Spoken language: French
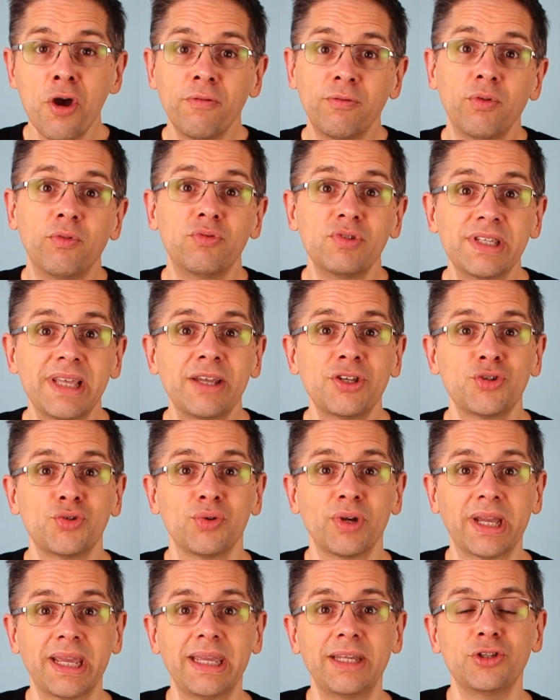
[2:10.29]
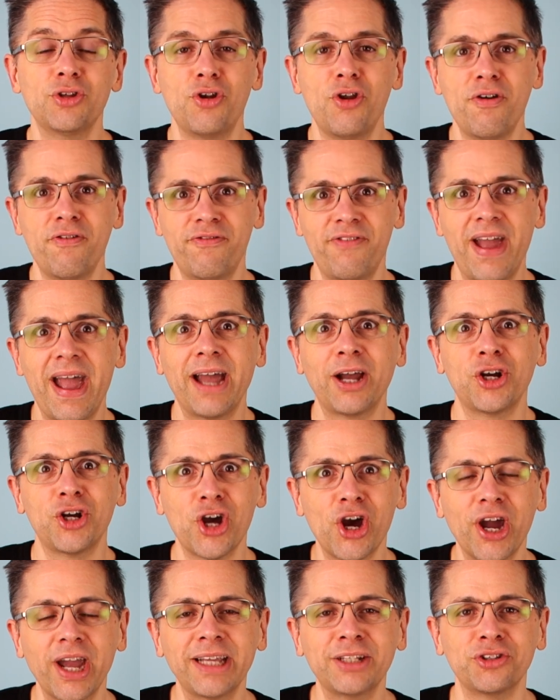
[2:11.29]
Vous vous assurez de le faire
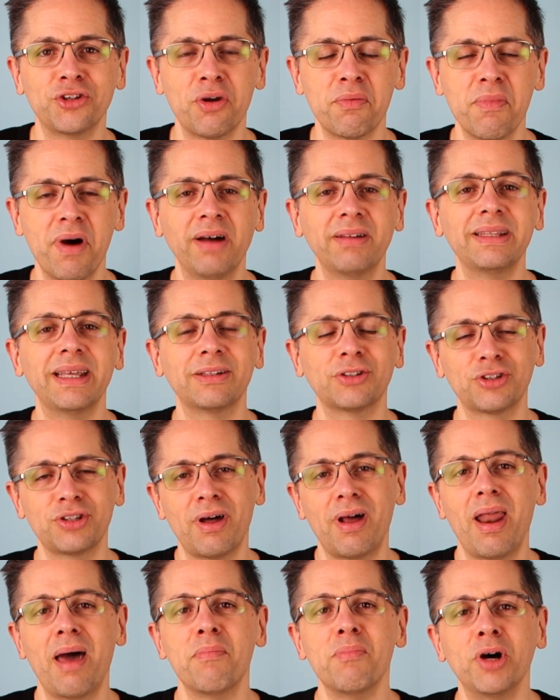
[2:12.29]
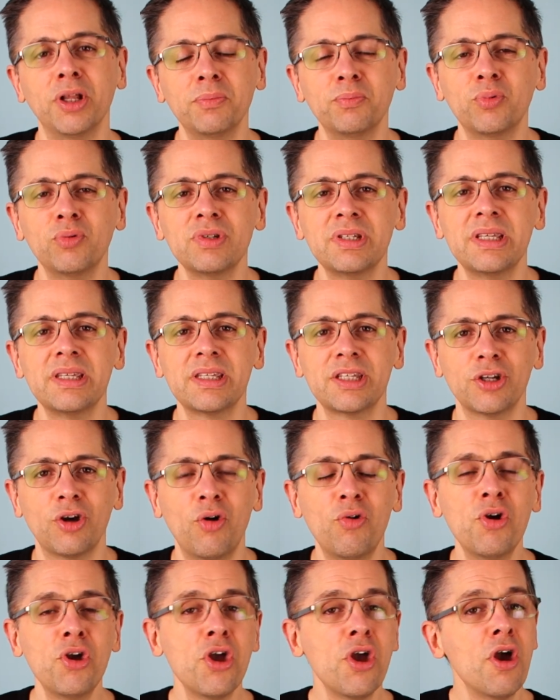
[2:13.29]
correctement, d'être dans la bonne position.